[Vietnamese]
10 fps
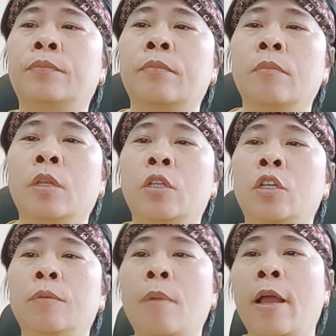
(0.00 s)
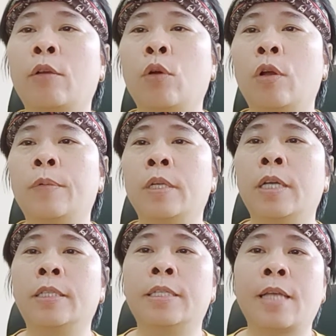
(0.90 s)
Trưởng ban của Hội đồng Nhân dân
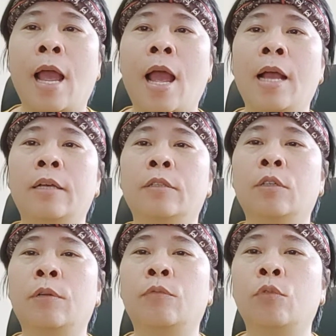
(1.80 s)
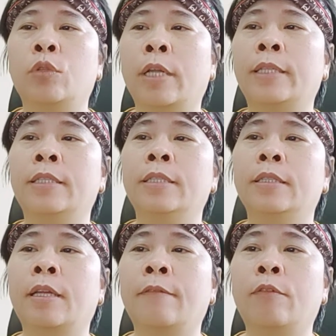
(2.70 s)
thị xã, thành phố thuộc tỉnh,
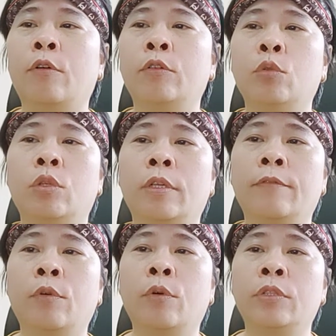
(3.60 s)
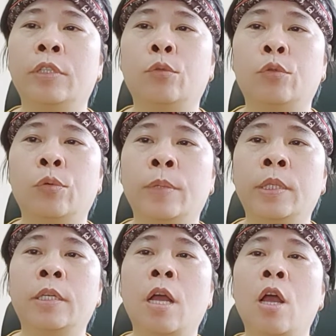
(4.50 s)
thành phố thuộc thành phố trực thuộc trung
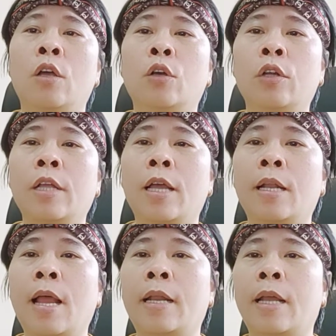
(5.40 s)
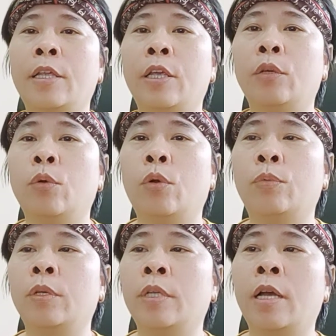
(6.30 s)
ương, có thể là đại biểu Hội đồng
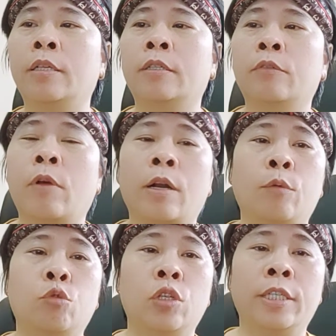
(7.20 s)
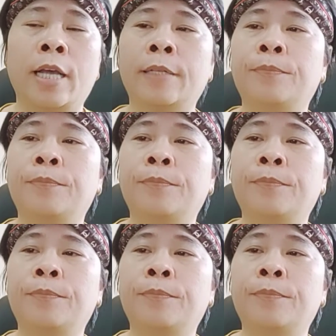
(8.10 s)
Nhân dân hoạt động chuyên trách.